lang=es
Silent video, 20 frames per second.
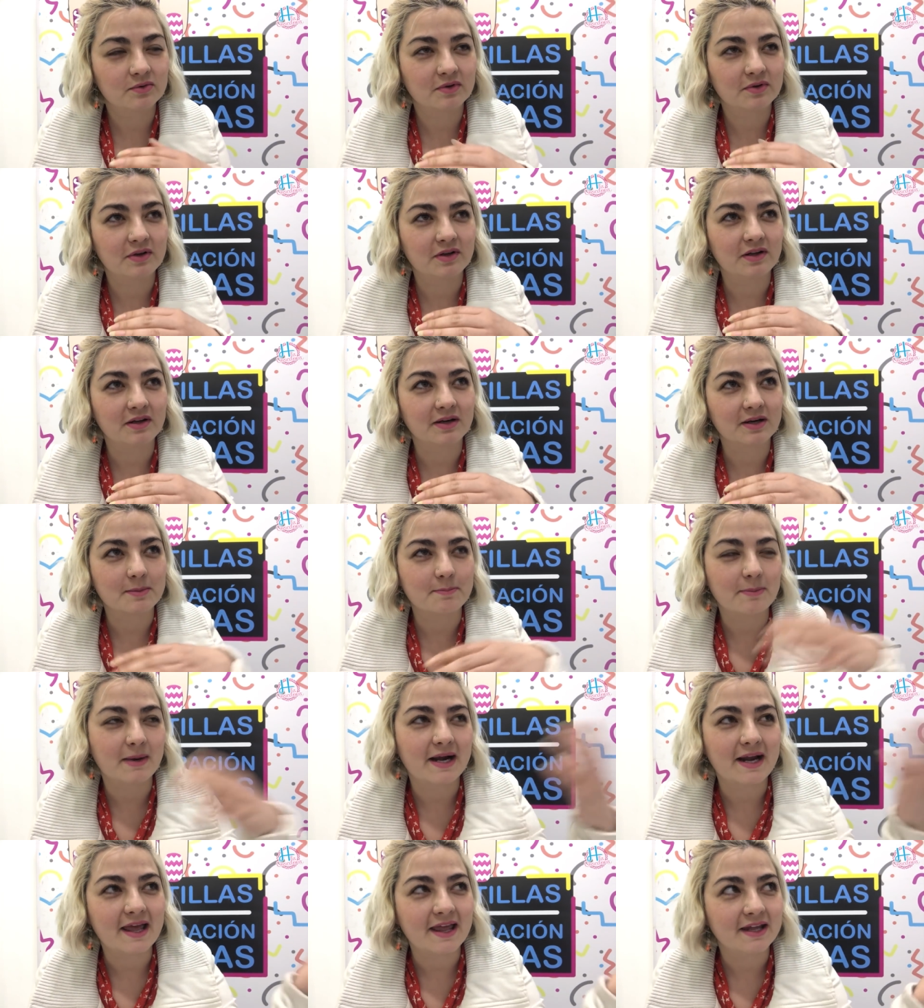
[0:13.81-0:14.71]
eh,
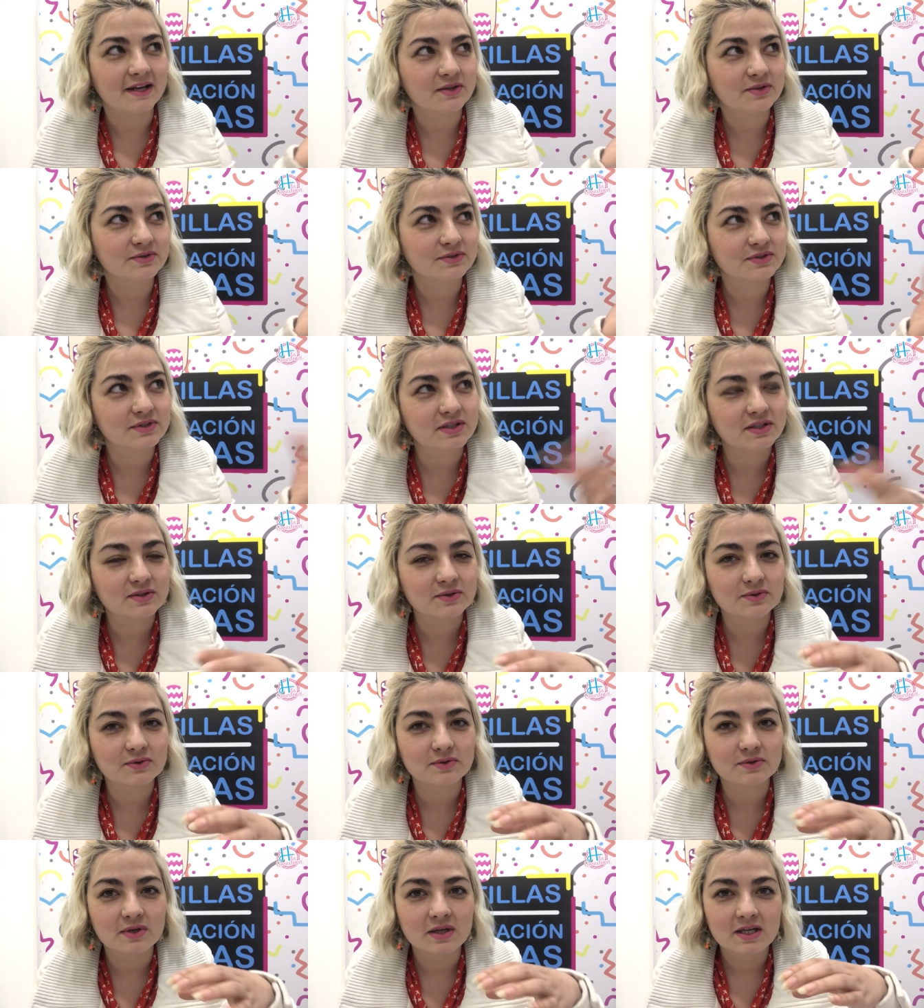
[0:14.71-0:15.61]
reparada, no,
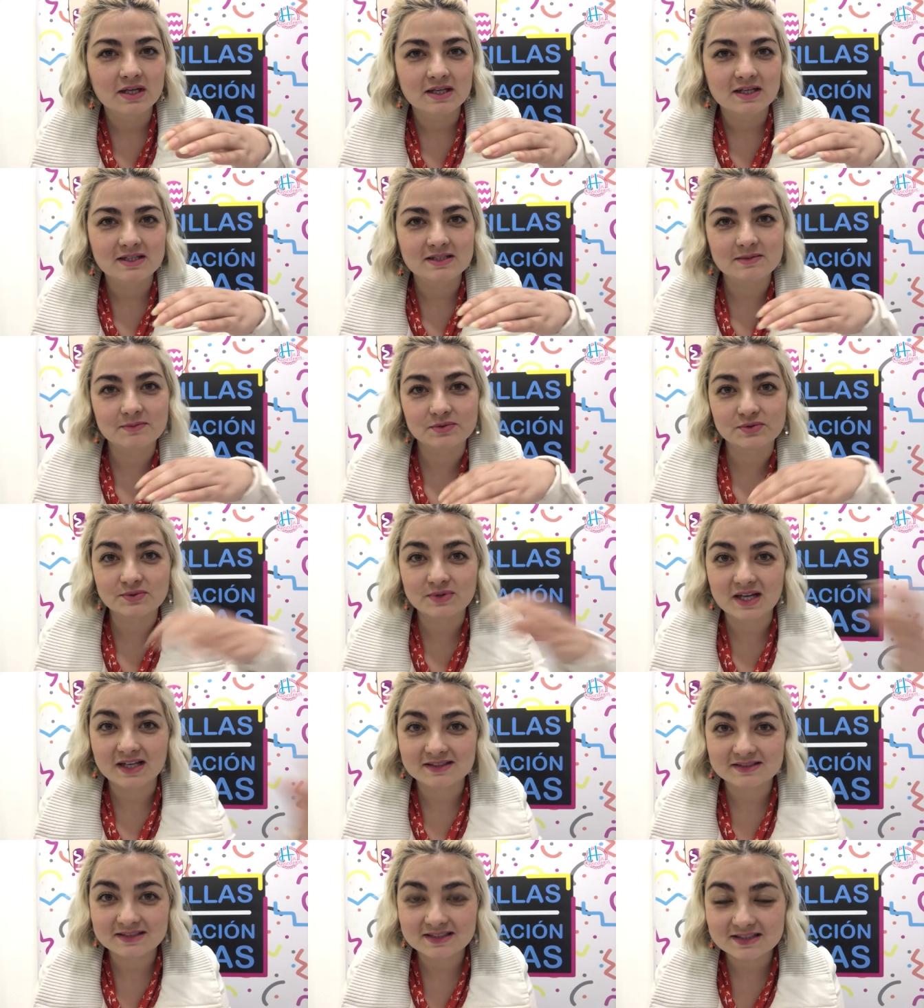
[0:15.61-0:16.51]
sino hicimos
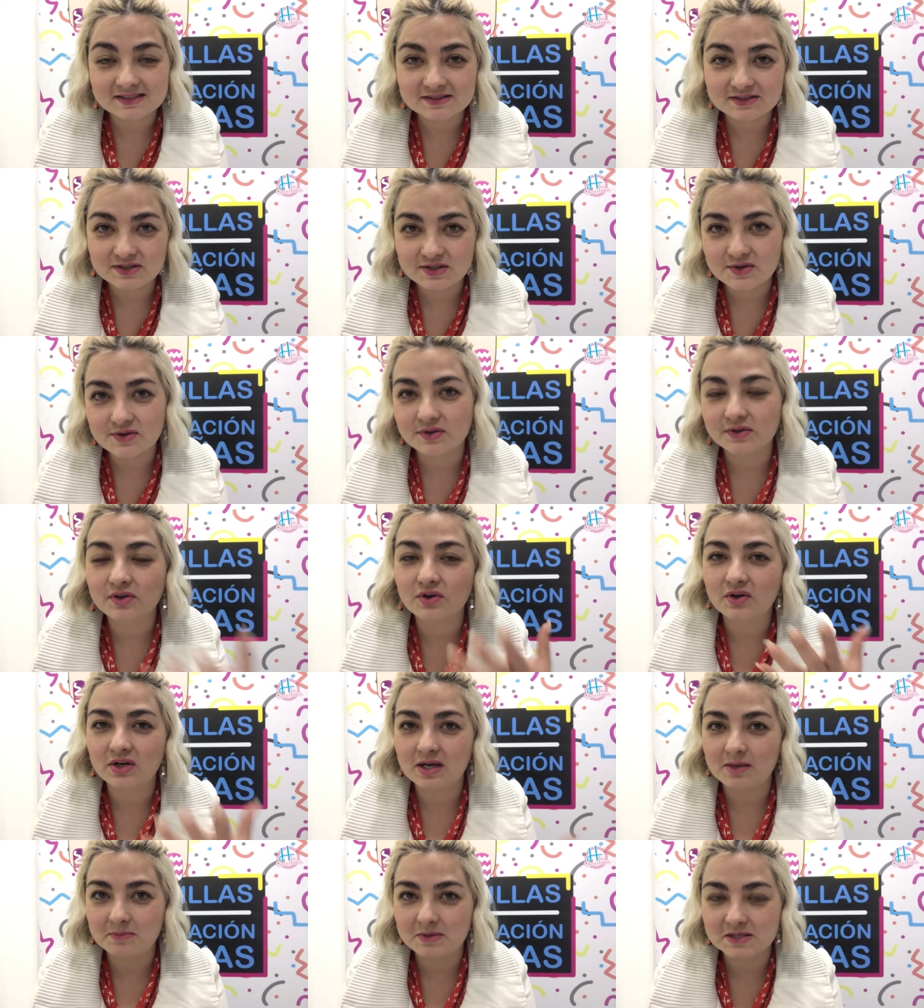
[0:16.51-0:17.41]
una extensión
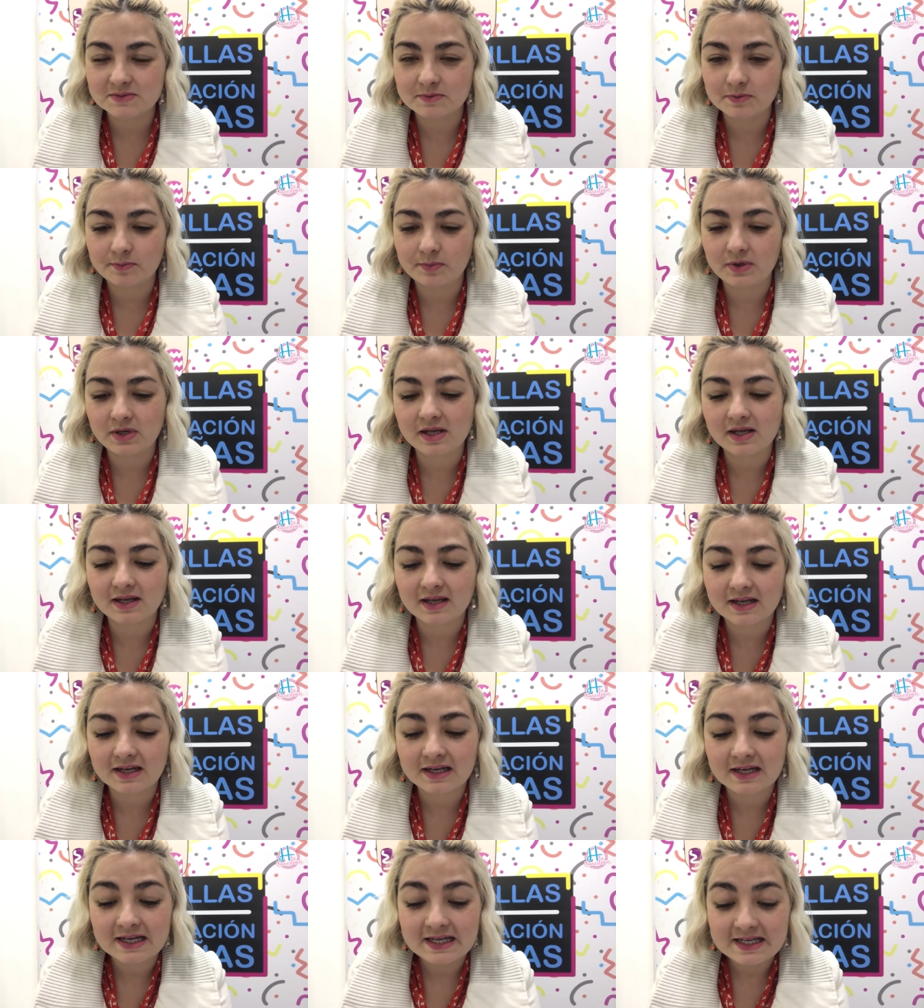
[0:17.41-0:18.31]
con el mismo
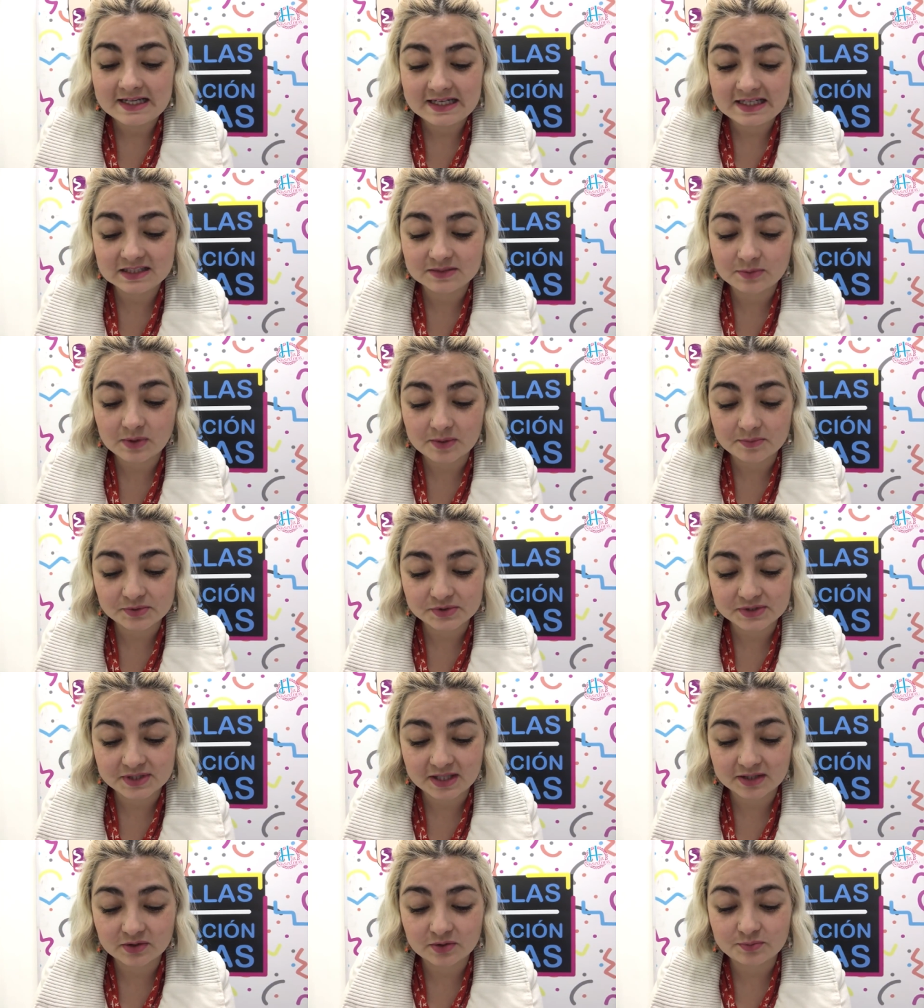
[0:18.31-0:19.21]
poligel y les voy a
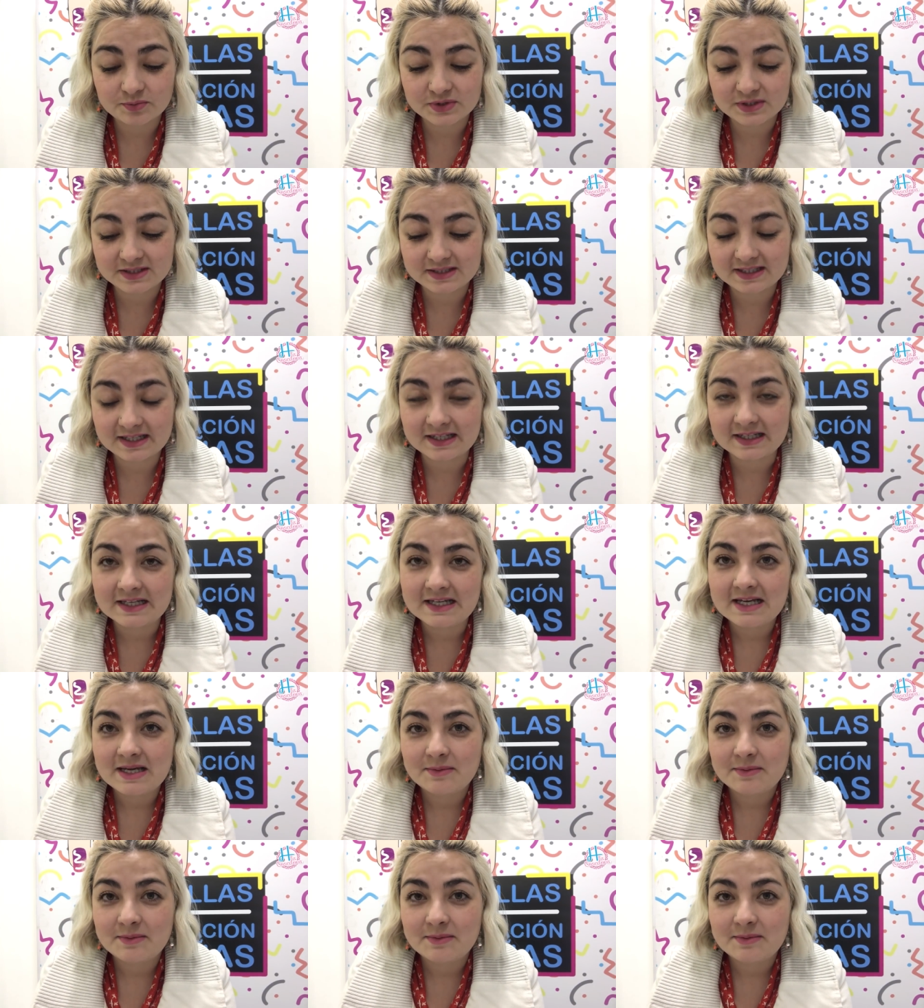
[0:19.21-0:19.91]
mostrar cómo está.